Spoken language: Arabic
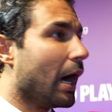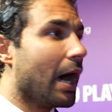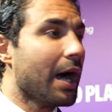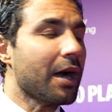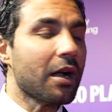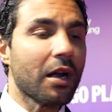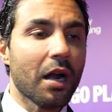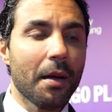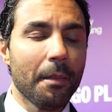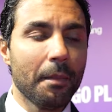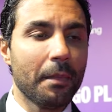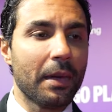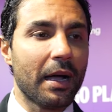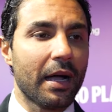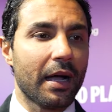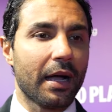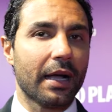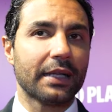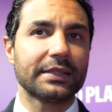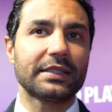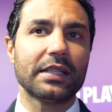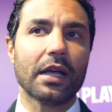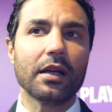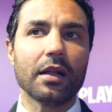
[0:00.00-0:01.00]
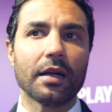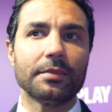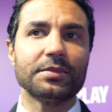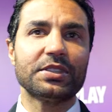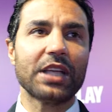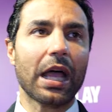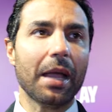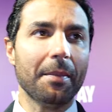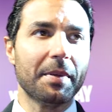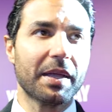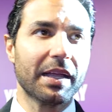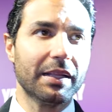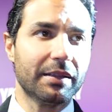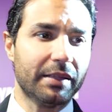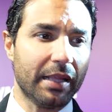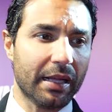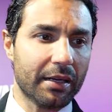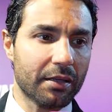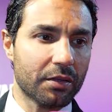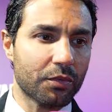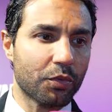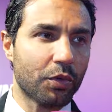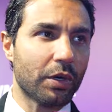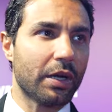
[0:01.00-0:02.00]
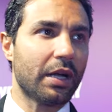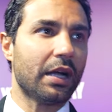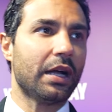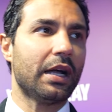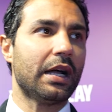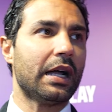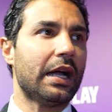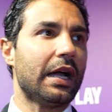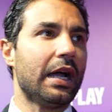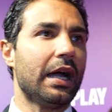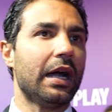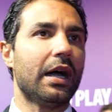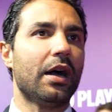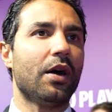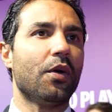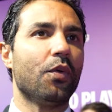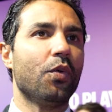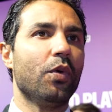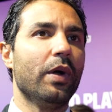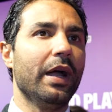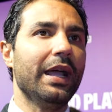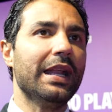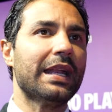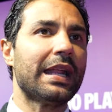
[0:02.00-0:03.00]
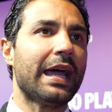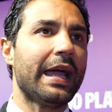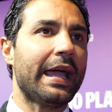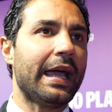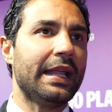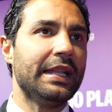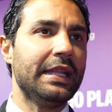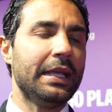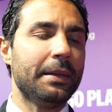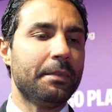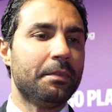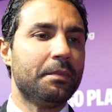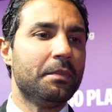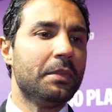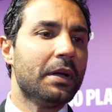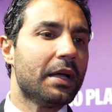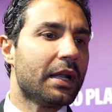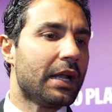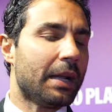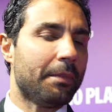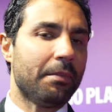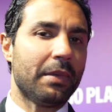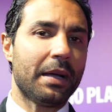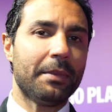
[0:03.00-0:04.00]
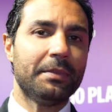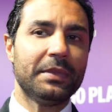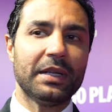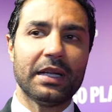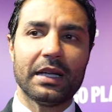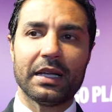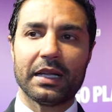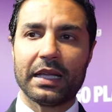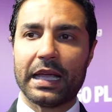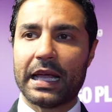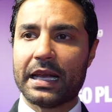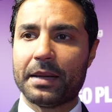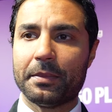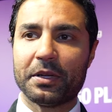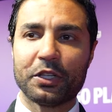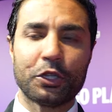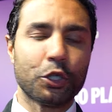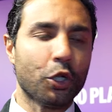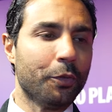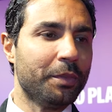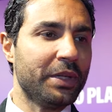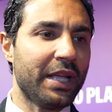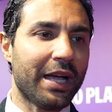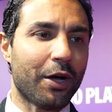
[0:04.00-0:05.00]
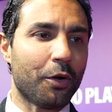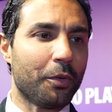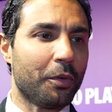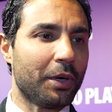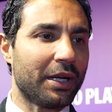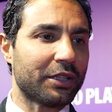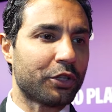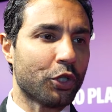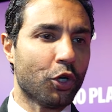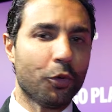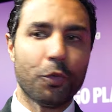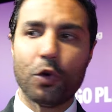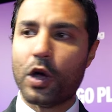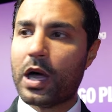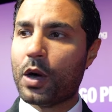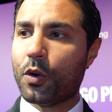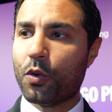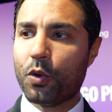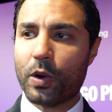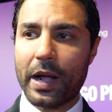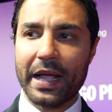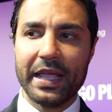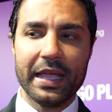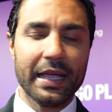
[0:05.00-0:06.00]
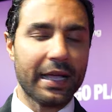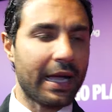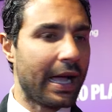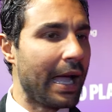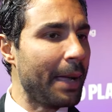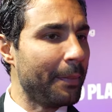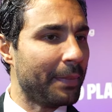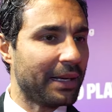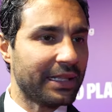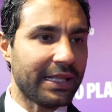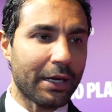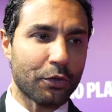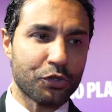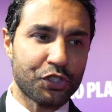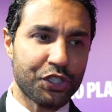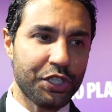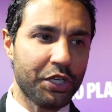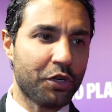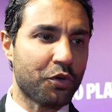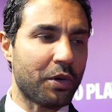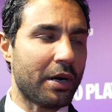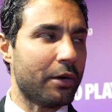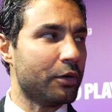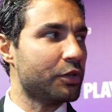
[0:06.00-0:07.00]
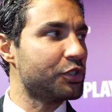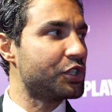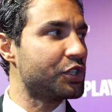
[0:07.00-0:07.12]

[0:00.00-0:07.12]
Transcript: اكرم اصل اكرم صاحبي جدا و... واحنا يعني لما بن... يعني بيطلبني او اطلبه او اي احمد او شيكو او